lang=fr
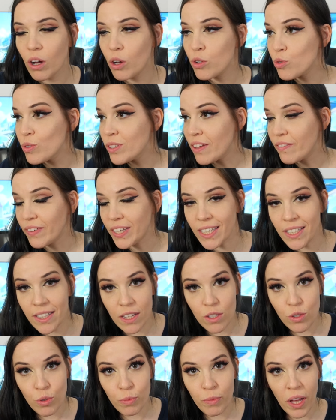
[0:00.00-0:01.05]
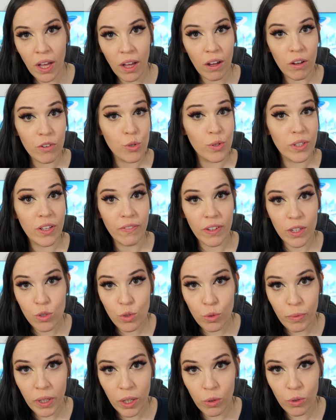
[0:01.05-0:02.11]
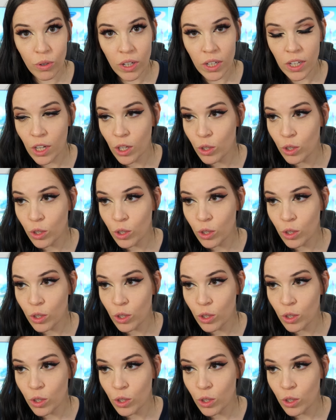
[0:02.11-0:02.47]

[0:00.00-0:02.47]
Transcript: ensuite avec Inazuma, ensuite avec Sumeru.